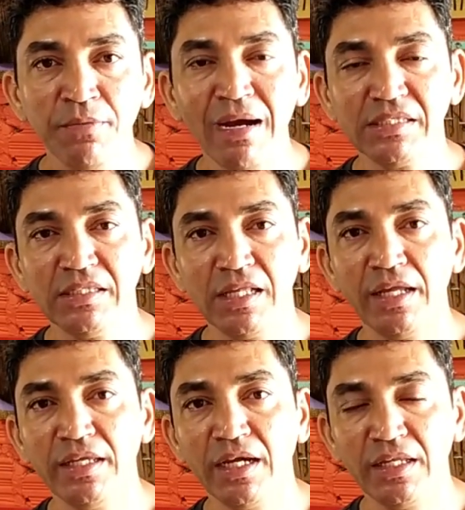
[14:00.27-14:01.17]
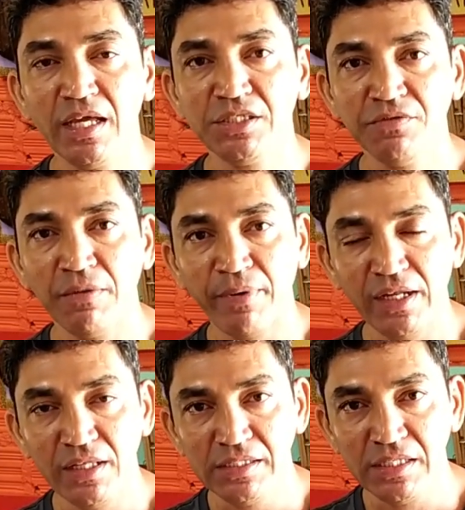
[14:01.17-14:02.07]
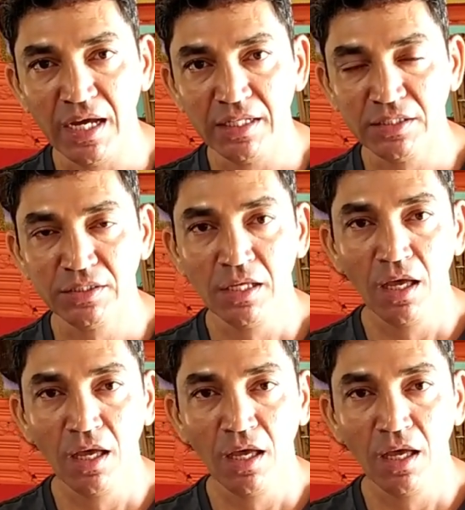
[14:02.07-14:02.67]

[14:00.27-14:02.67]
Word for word: marcenaria criativa para iniciantes.